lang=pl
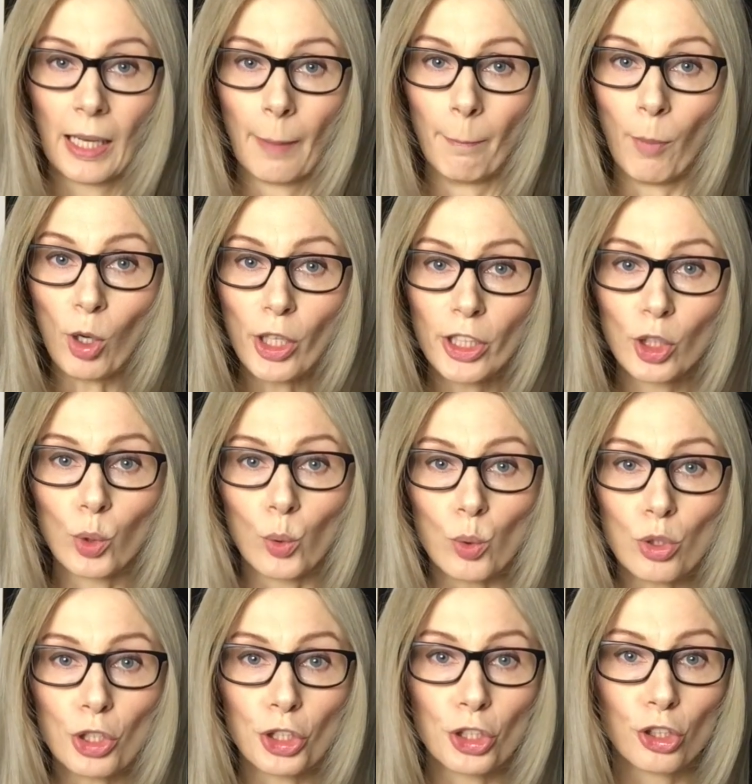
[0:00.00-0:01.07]
Mogę ich
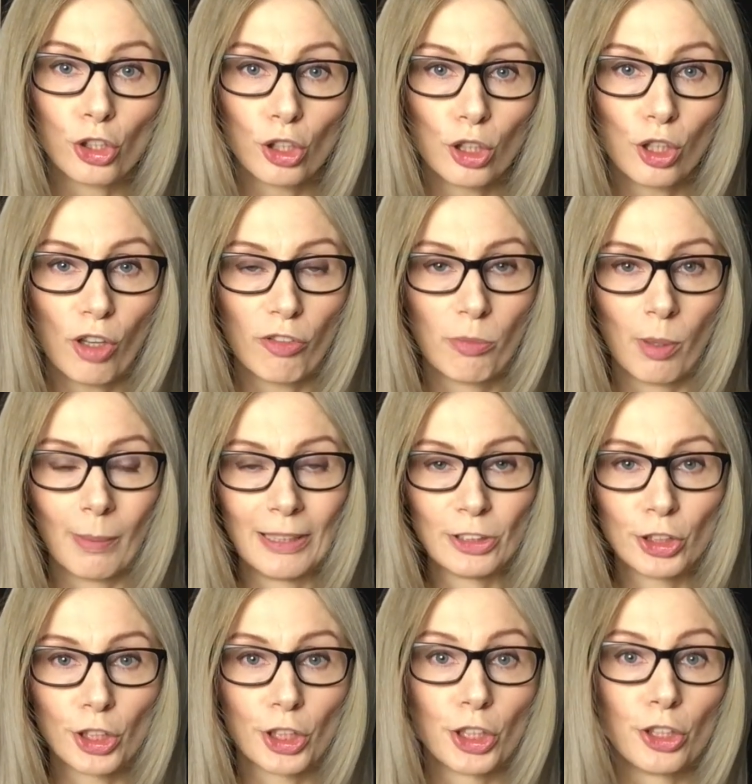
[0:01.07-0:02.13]
użyć tylko w
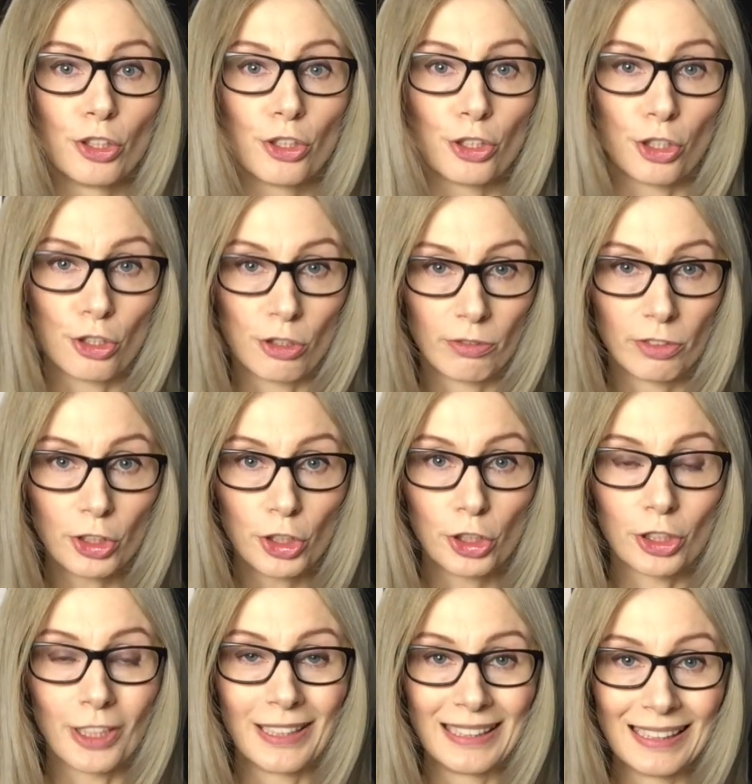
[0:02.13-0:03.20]
momencie, kiedy
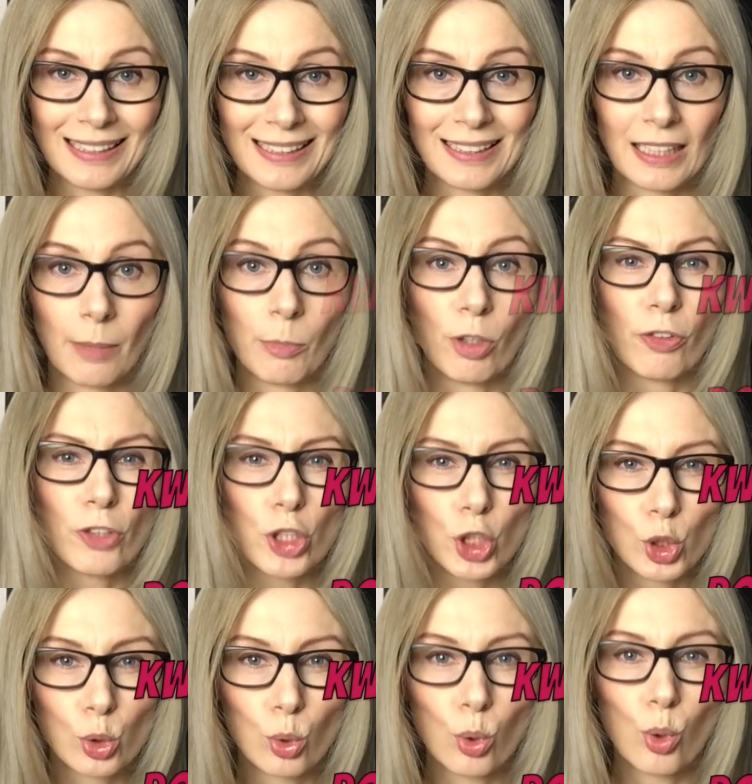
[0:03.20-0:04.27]
rzeczywiście jestem w
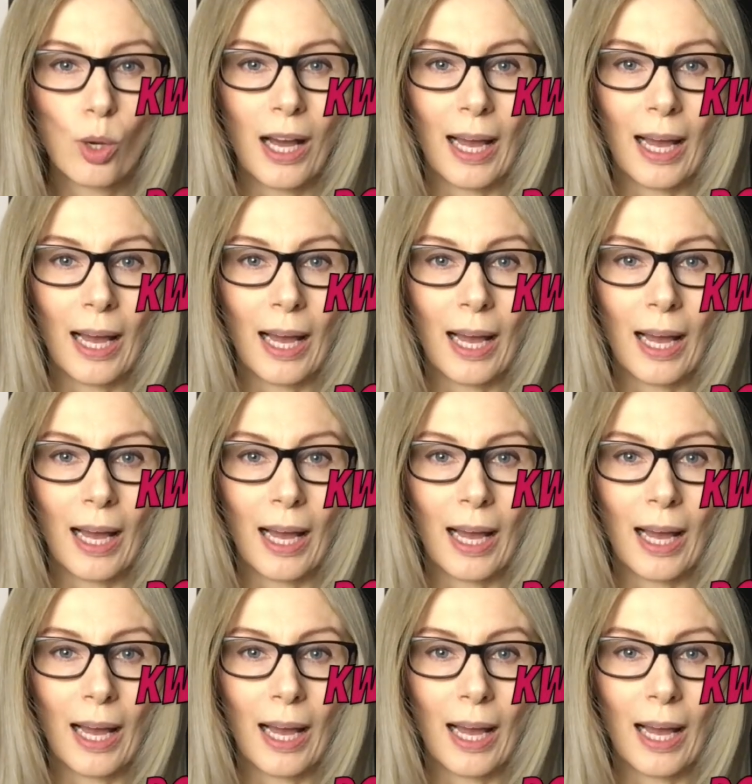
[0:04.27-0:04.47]
100,